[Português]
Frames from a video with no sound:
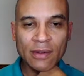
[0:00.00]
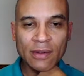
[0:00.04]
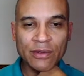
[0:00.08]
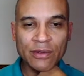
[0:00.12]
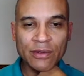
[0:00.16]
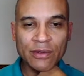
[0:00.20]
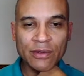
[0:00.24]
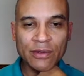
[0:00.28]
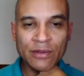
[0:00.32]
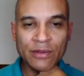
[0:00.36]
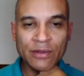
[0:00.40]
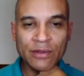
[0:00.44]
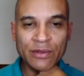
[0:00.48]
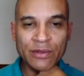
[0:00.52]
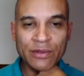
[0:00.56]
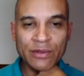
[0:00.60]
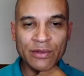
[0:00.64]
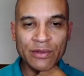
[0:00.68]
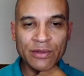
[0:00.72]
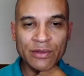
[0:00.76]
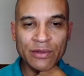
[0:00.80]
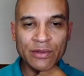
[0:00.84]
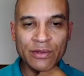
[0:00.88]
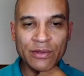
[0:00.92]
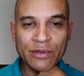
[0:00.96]
Viu?
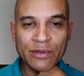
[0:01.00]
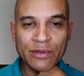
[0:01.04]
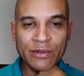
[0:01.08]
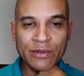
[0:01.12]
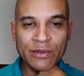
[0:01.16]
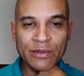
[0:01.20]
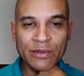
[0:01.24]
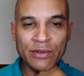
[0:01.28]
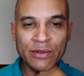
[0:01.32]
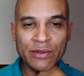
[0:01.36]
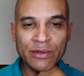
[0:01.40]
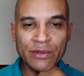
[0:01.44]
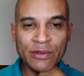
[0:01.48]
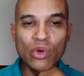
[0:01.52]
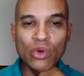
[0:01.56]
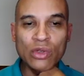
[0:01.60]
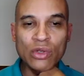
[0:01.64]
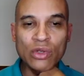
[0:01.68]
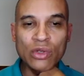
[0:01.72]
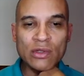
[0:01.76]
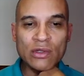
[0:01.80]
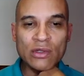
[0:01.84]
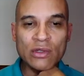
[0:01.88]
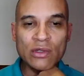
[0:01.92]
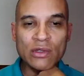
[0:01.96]

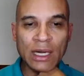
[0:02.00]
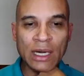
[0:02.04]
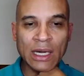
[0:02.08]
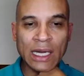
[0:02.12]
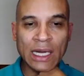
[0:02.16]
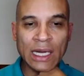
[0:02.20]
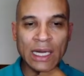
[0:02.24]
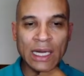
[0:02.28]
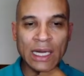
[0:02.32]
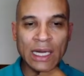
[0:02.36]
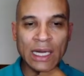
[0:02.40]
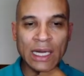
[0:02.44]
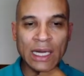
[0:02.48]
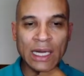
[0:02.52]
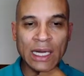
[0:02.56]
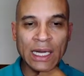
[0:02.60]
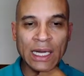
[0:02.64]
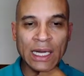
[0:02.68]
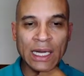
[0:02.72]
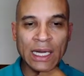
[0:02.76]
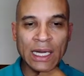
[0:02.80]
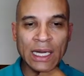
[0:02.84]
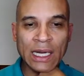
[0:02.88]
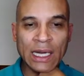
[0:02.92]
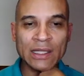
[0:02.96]
Os quais,
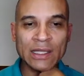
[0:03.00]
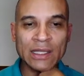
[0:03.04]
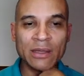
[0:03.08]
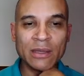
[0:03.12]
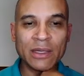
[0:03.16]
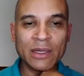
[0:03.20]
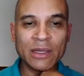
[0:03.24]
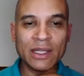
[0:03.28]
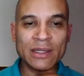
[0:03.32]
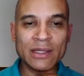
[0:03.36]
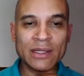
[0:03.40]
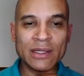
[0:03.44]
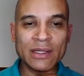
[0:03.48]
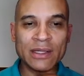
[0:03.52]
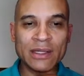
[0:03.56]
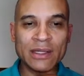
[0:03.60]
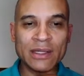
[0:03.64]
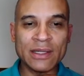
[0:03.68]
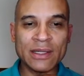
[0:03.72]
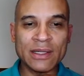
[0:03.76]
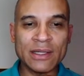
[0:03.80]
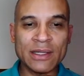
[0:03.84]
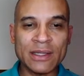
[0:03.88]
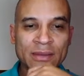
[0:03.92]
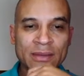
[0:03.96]
matamos a questão
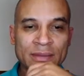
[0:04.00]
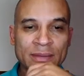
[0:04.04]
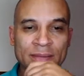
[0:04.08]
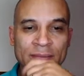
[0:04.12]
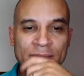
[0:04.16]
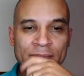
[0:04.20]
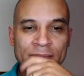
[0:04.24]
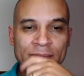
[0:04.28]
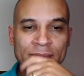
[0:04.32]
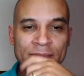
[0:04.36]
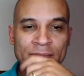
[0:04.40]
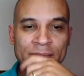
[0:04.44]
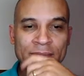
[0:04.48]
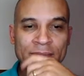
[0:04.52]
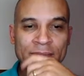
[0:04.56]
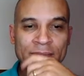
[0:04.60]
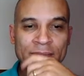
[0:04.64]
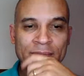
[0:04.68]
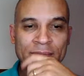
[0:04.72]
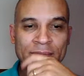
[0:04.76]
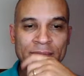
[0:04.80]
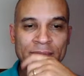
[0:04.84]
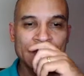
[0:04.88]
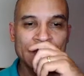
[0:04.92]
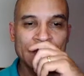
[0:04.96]
aqui.
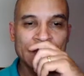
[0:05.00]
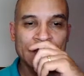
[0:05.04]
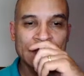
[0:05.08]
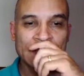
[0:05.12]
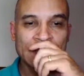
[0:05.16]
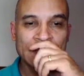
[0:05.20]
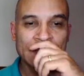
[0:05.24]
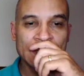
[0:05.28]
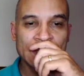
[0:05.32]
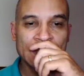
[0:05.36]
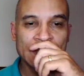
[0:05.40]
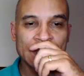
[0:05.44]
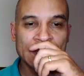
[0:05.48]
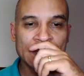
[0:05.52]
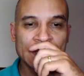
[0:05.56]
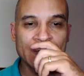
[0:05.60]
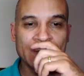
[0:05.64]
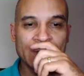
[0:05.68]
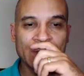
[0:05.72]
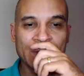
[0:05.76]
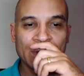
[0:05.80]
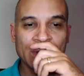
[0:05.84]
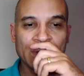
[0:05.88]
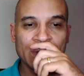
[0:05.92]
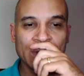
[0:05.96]
Tá
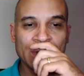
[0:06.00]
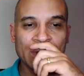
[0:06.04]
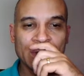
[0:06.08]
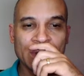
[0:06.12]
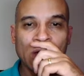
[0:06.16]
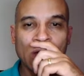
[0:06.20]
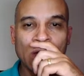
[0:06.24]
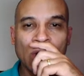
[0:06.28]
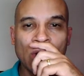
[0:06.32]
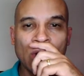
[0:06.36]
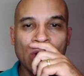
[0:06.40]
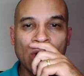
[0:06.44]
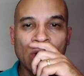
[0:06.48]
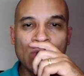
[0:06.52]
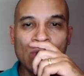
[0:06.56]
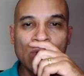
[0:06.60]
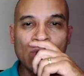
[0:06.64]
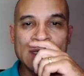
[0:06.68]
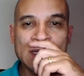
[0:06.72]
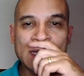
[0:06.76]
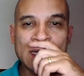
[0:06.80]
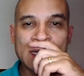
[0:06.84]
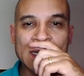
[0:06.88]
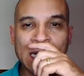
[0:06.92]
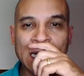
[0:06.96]
certo?
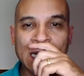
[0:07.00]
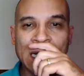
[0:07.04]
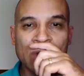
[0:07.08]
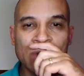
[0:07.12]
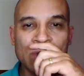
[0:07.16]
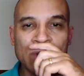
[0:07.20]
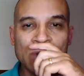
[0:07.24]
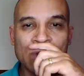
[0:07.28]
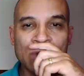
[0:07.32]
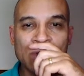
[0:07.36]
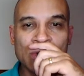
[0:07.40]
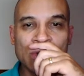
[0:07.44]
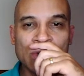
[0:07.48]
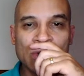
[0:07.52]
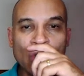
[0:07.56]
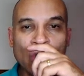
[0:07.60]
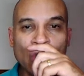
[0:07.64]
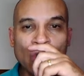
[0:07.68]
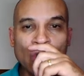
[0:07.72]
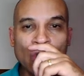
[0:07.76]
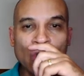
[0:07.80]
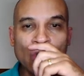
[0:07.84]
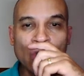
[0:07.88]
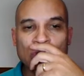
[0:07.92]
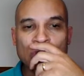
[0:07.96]
Os carros,
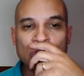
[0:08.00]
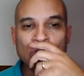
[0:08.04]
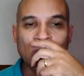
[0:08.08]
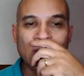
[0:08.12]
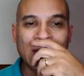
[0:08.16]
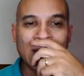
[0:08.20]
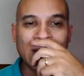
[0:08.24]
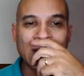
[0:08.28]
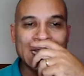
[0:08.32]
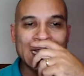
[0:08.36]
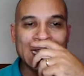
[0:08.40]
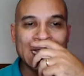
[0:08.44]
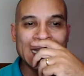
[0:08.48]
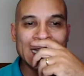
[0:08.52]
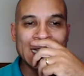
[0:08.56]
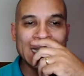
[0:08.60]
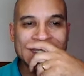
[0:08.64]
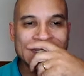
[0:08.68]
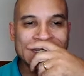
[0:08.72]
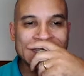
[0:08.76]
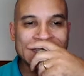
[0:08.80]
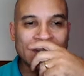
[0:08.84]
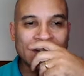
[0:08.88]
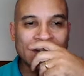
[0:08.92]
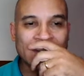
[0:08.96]
os quais
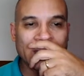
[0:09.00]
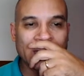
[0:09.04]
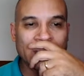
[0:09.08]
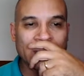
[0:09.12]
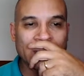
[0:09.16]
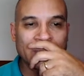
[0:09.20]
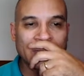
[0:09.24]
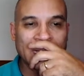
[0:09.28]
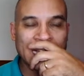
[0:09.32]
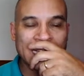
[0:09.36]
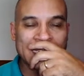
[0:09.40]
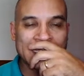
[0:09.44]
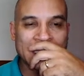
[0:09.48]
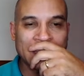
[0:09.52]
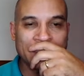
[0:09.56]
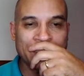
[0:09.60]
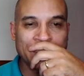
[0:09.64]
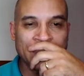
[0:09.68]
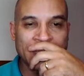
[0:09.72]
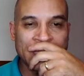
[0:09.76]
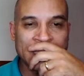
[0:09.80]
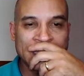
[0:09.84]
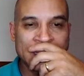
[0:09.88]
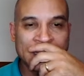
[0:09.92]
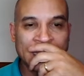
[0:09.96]
estão quebrados na
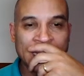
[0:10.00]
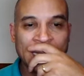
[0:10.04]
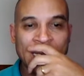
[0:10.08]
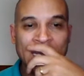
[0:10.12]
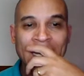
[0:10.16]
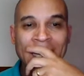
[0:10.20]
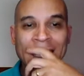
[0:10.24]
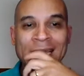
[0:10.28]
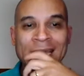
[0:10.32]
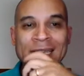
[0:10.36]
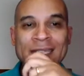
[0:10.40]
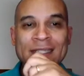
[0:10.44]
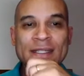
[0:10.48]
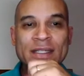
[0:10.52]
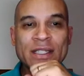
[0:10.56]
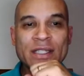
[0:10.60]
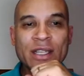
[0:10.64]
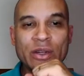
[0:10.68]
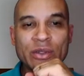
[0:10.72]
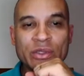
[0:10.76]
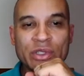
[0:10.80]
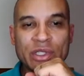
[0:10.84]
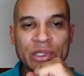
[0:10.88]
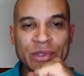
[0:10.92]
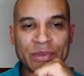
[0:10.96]
pista. Se
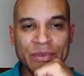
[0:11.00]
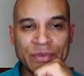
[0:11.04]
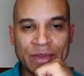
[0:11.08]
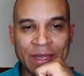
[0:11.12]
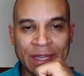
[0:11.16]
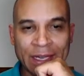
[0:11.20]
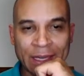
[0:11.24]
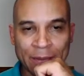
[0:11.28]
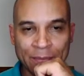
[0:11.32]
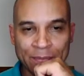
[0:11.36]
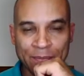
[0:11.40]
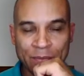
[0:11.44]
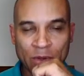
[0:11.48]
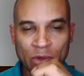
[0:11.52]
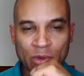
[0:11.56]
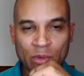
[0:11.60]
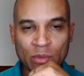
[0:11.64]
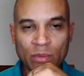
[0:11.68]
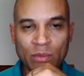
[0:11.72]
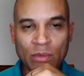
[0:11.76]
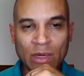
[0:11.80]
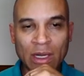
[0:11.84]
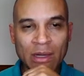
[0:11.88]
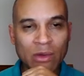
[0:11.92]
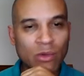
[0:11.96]
eu tiver
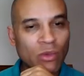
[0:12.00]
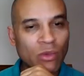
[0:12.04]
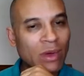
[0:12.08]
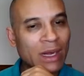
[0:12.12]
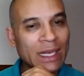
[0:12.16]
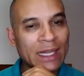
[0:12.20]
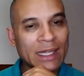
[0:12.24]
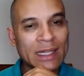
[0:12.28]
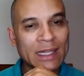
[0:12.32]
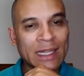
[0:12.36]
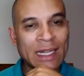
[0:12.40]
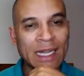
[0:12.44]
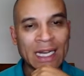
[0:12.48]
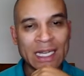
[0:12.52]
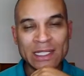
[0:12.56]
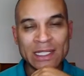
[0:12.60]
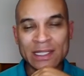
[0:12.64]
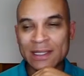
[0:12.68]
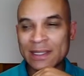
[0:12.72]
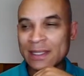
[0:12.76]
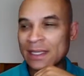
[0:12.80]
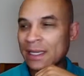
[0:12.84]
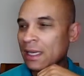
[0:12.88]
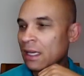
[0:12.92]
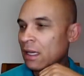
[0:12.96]
uma
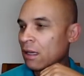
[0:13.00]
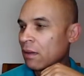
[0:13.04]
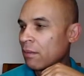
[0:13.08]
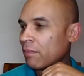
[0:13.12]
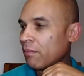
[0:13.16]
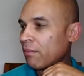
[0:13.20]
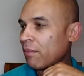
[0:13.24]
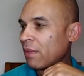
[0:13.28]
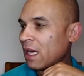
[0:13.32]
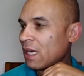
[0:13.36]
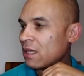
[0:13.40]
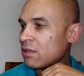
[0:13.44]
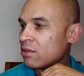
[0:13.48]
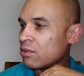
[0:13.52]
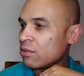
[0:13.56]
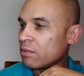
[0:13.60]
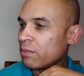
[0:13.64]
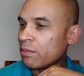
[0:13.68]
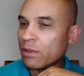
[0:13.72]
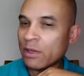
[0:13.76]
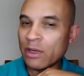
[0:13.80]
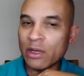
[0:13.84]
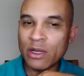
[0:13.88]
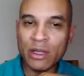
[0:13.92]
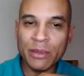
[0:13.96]
qualidade mais um
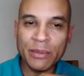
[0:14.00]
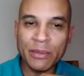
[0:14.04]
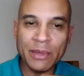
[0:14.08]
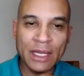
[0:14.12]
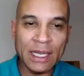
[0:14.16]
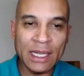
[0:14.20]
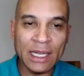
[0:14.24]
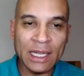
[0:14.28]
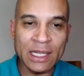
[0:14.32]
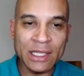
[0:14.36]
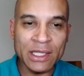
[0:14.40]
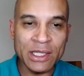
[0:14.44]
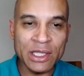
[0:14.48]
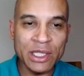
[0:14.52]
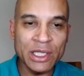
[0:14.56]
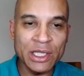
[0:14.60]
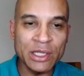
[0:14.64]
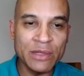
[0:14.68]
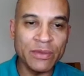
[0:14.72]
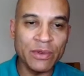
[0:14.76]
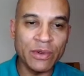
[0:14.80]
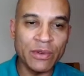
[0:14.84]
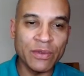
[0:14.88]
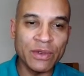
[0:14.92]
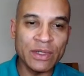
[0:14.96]
pronome
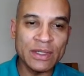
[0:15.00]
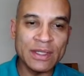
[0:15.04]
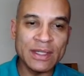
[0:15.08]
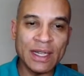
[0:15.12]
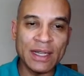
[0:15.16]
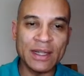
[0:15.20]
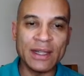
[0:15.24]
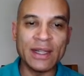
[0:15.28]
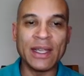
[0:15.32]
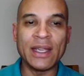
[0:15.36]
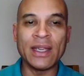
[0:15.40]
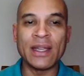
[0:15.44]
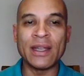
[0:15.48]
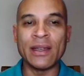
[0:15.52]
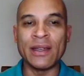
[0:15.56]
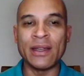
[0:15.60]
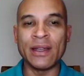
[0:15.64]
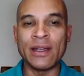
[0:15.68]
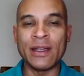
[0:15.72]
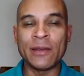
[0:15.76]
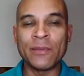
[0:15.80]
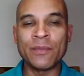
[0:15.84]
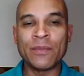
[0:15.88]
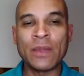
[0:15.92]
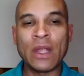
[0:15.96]
relativo, você tem
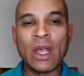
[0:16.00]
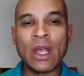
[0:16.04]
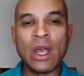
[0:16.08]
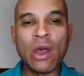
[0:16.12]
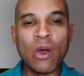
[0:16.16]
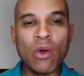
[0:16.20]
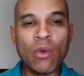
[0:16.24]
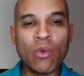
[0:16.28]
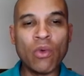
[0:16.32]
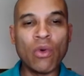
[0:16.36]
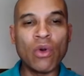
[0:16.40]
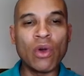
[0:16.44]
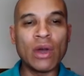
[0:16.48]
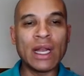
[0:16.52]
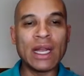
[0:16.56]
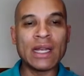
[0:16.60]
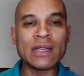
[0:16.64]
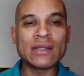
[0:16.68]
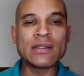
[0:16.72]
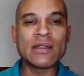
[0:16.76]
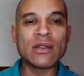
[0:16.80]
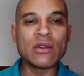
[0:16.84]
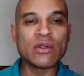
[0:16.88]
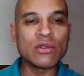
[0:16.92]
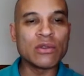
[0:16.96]
ali uma
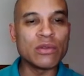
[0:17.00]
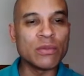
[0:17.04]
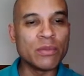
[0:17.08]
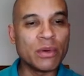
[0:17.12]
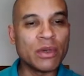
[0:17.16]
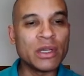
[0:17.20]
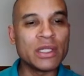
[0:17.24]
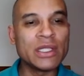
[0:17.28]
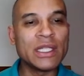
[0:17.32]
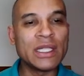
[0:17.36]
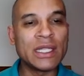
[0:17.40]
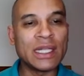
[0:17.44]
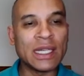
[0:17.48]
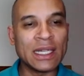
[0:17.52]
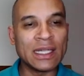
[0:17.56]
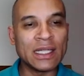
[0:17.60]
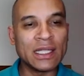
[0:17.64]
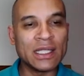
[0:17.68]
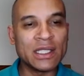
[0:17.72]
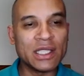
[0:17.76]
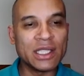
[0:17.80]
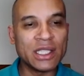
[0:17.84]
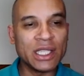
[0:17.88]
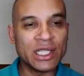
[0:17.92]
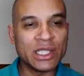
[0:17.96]
oração subordinada
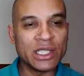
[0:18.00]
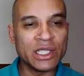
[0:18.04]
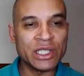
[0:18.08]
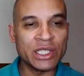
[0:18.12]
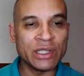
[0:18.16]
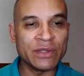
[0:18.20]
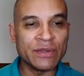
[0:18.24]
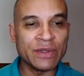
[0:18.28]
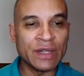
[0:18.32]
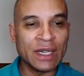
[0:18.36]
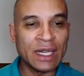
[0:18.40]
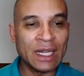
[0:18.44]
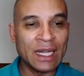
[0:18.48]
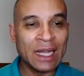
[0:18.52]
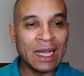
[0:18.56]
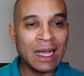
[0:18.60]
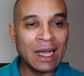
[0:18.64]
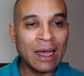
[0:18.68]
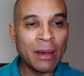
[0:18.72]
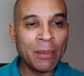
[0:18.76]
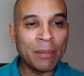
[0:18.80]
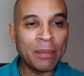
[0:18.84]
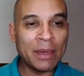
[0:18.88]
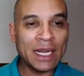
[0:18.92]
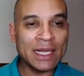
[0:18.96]
adjetiva.
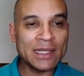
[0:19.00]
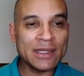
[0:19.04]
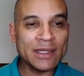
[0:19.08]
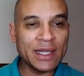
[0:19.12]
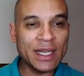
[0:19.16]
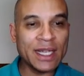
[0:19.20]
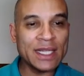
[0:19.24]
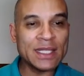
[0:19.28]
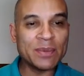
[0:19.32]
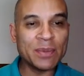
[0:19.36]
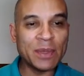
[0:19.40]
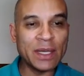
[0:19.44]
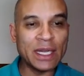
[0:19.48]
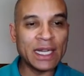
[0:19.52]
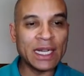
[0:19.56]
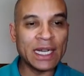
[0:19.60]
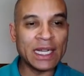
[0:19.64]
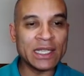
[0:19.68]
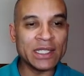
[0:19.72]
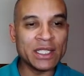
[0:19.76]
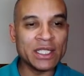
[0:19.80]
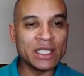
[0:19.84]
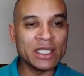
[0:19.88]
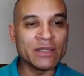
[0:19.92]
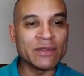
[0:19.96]
Para ser
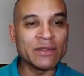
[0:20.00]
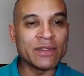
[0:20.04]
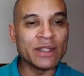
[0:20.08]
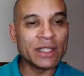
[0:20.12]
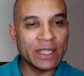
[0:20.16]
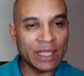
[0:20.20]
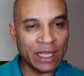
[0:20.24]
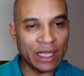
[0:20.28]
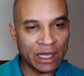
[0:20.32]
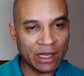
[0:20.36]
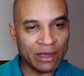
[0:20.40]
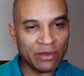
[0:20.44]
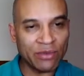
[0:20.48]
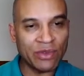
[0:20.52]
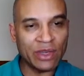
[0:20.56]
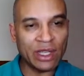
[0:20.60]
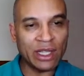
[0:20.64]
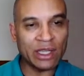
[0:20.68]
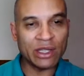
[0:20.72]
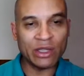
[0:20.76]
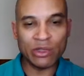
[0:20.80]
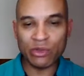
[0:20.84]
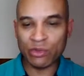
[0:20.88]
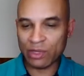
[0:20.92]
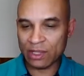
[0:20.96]
explicativa, tem que vir
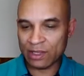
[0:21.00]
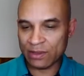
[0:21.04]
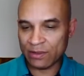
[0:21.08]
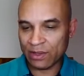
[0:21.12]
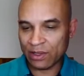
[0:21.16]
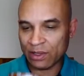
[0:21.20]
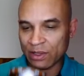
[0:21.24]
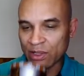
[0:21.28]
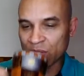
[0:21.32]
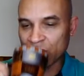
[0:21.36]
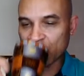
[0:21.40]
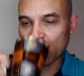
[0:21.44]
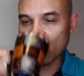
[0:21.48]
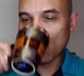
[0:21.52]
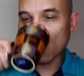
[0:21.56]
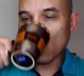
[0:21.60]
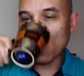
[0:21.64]
entre duas vírgulas.